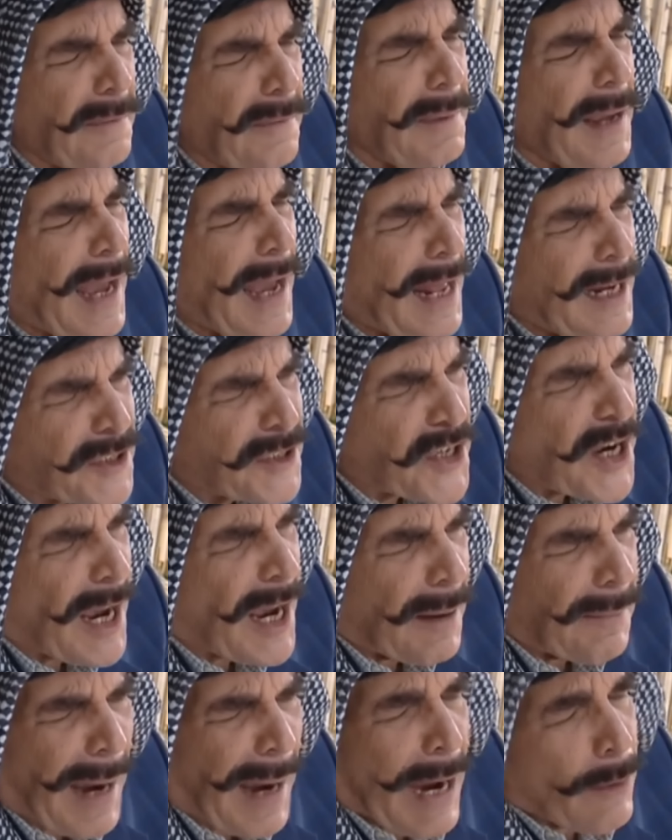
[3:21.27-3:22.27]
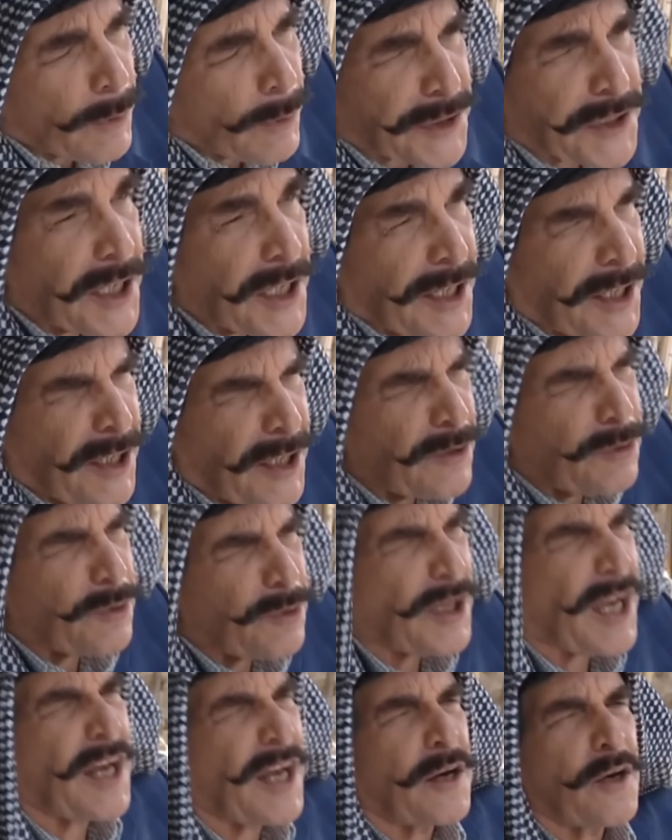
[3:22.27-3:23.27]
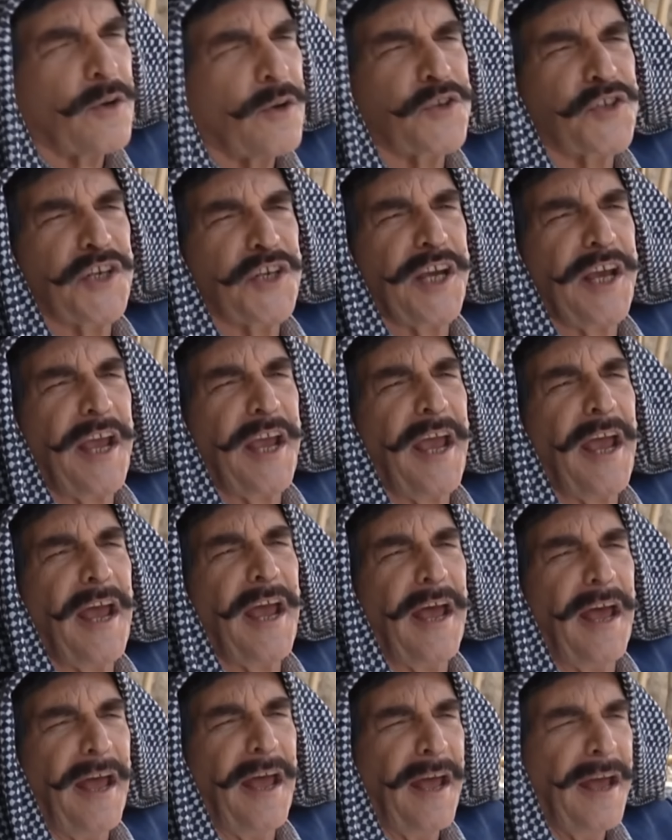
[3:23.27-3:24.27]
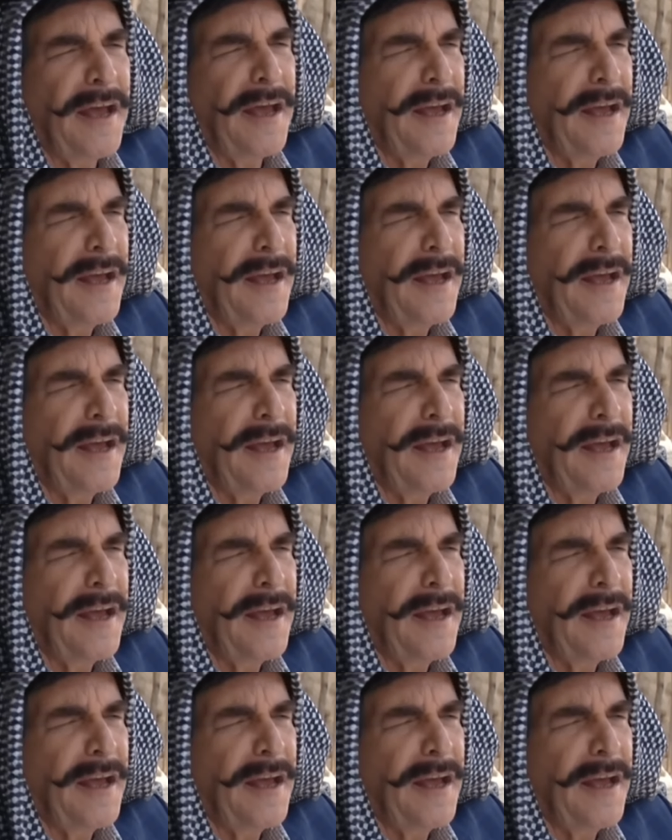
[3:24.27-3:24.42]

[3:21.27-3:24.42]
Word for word: بهالجامعة والسنة عنده تخرج نهائي